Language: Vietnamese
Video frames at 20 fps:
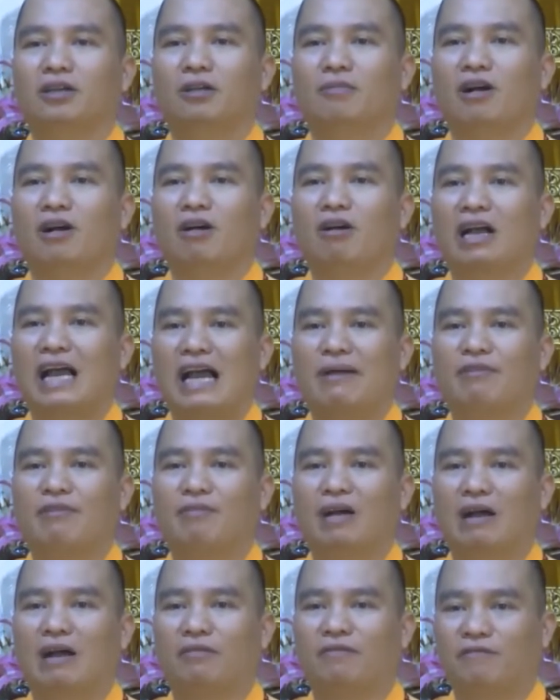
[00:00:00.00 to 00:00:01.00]
mà họ khám mà
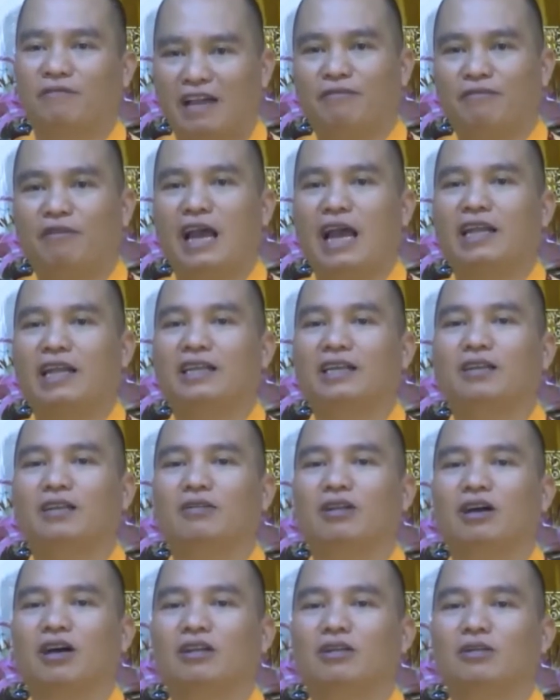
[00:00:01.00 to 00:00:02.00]
bảo phải phá thì
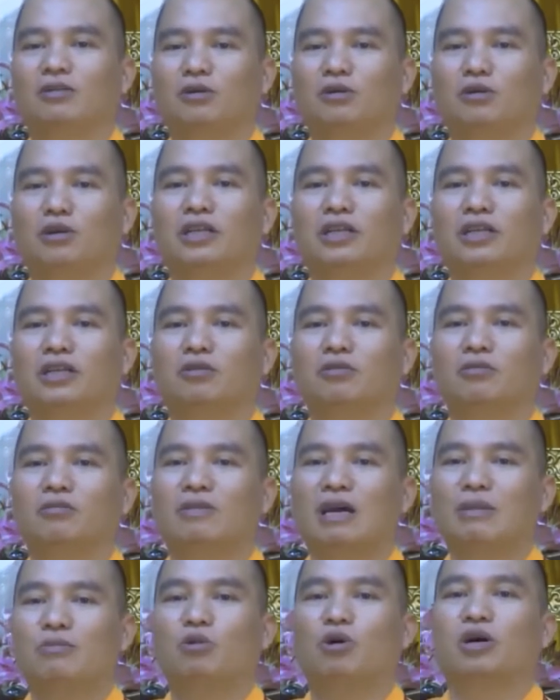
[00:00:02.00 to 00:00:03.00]
lúc đó thôi thôi thì cũng
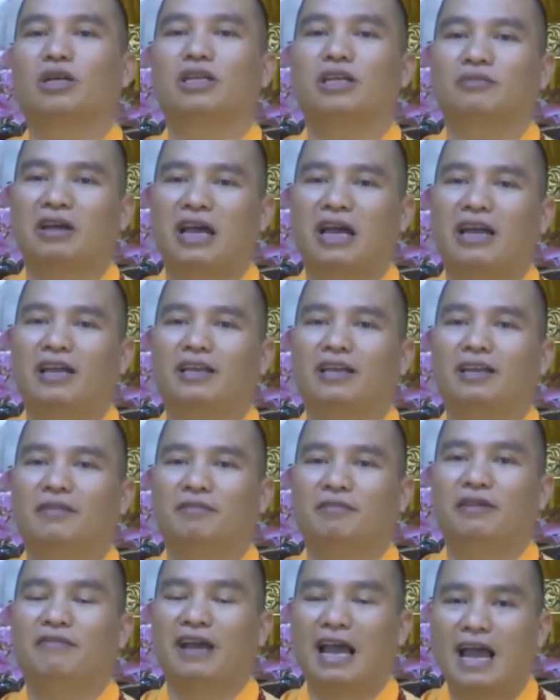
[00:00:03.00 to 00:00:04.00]
bắt buộc thì phải
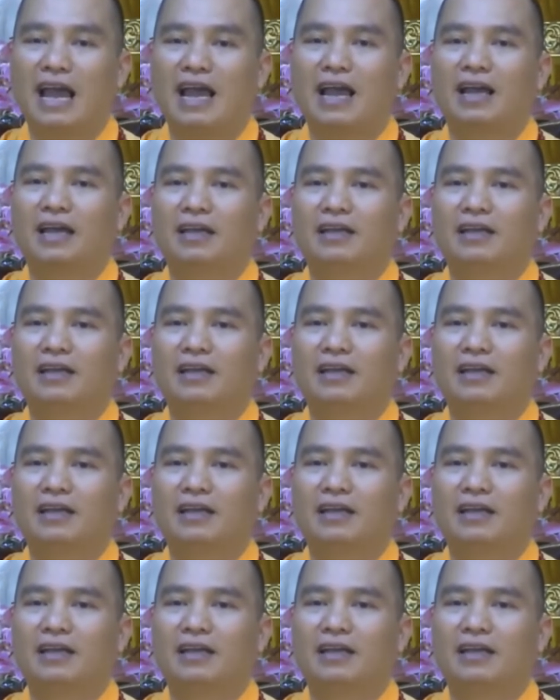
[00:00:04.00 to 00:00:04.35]
phải phá